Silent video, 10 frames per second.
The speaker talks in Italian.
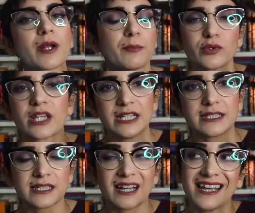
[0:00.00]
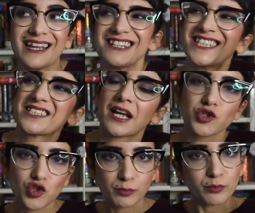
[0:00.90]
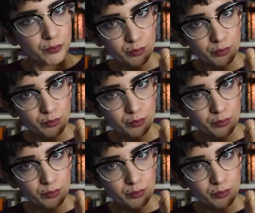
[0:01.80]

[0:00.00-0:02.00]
una potenza che il saggio